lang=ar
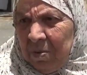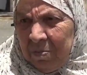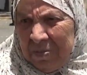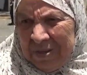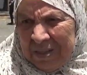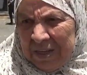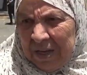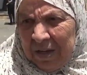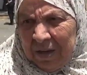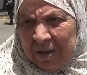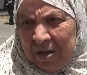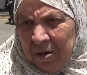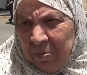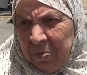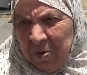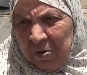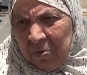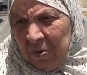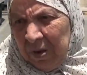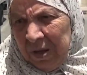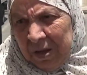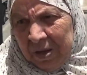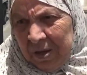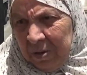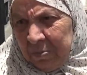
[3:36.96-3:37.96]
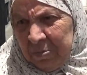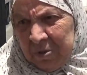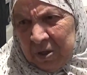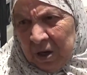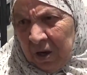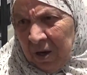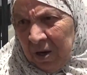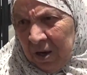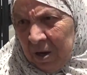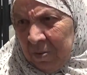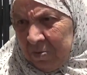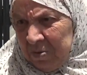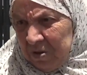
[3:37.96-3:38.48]
مسالك البوليه
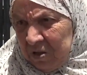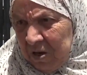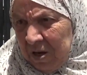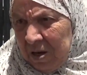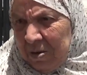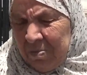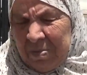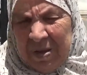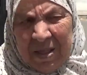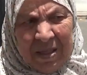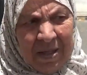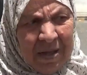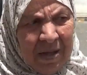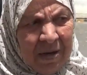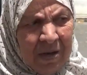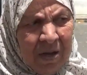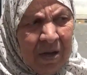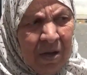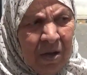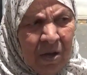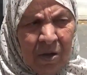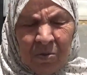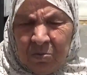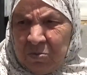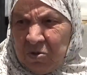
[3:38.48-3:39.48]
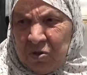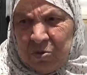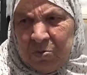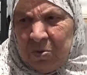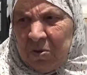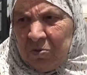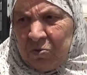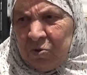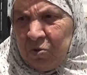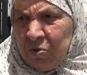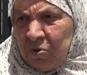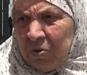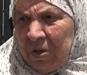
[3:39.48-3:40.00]
بصراحه مشان المثانه يعني مش
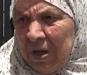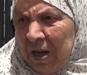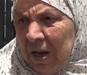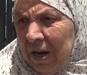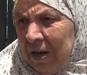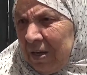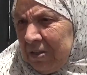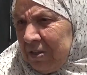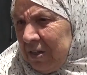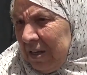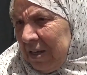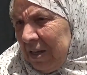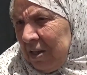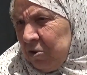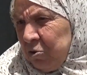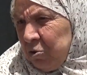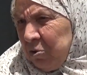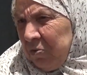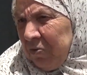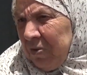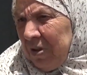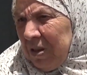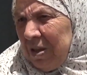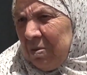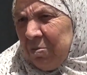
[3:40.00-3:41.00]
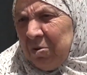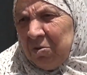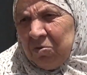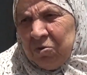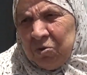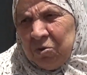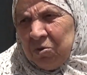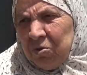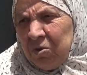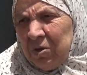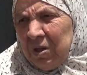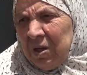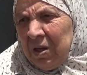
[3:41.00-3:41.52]
موجوده هلا جاي اشوف اذا
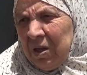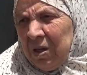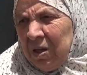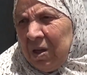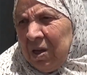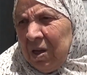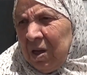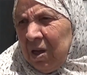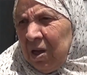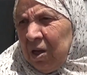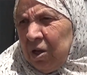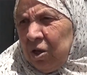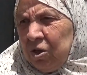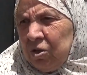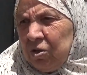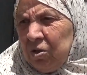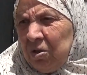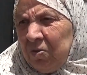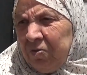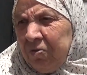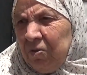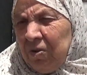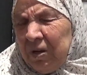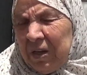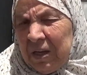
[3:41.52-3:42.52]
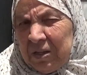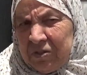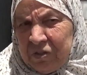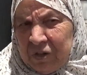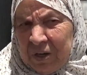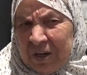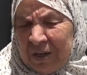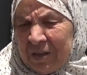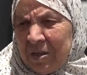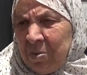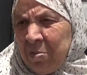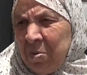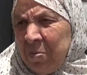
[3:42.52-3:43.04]
موجوده يصرفوا لي
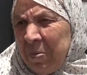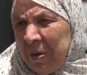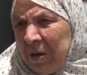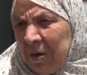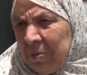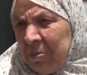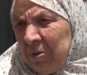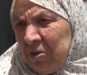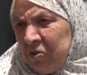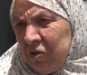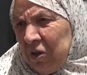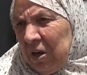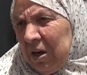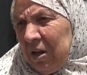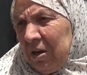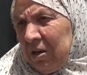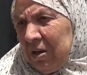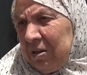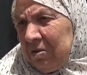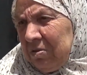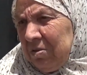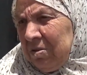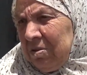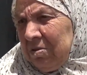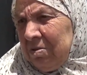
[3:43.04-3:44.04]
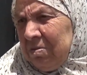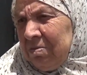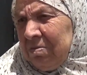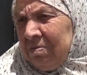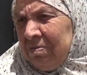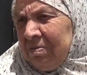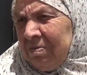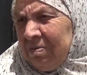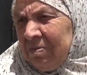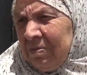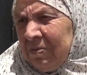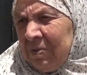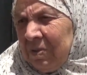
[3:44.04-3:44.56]
شريتها من برا ب 10 ليرات
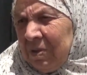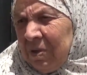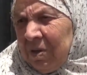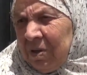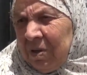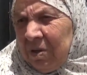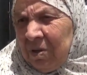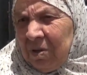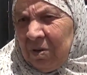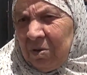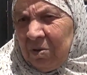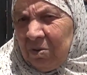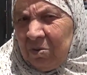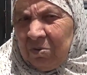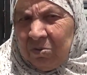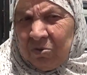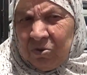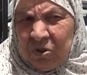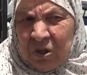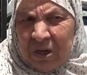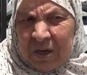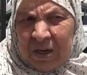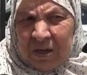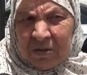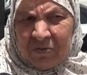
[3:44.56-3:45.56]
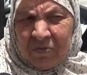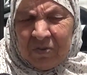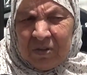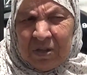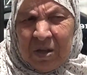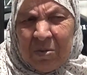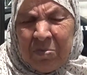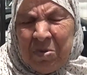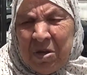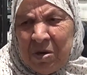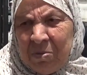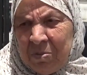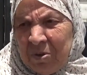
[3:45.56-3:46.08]
وشريت
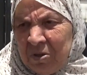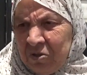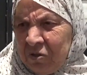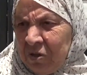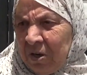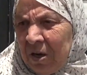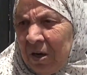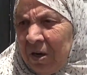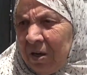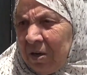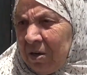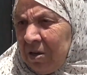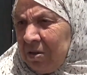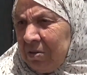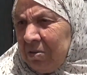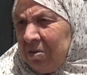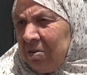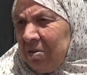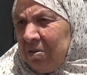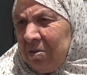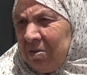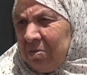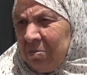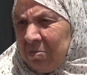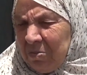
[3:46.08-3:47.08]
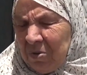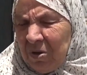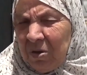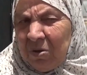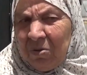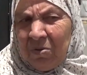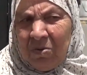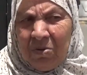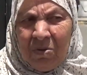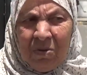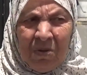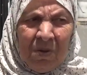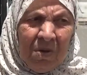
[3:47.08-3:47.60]
فيتامين ب 10 ليرات
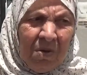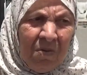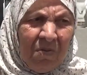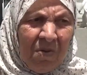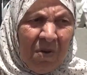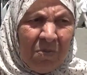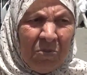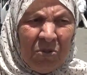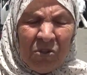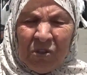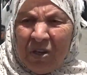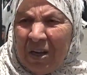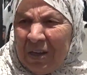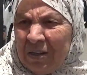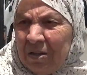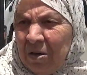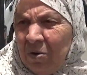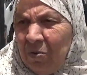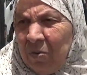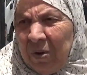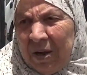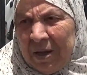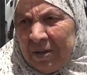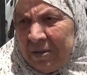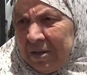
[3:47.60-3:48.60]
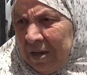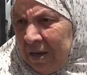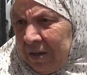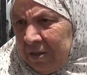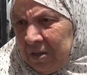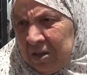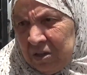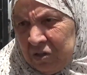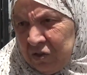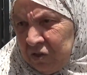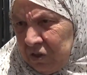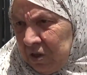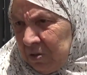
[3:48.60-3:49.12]
برضه فمش قادر الواحد
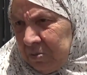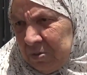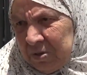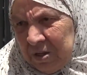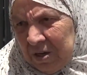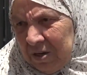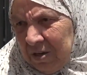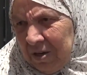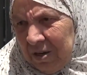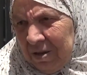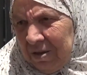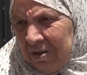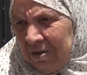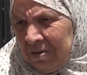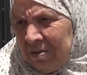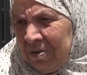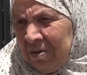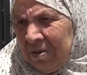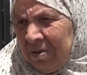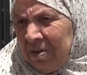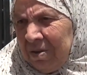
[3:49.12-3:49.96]
يعني يشتري بصراحة